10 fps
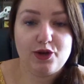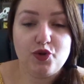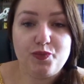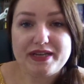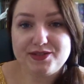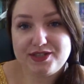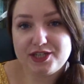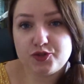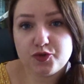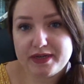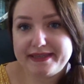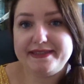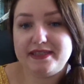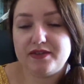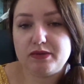Le personnage de Brice
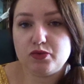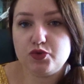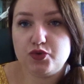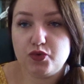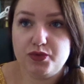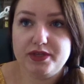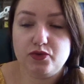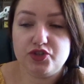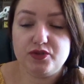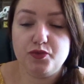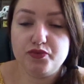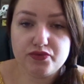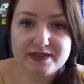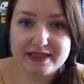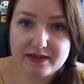c'est vraiment celui que j'ai le
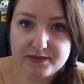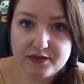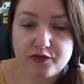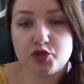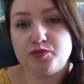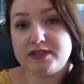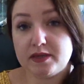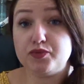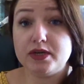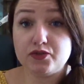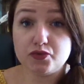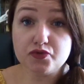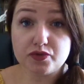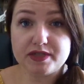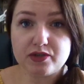plus aimé, franchement ça pourrait être une
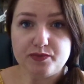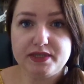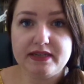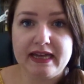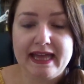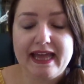de mes copines,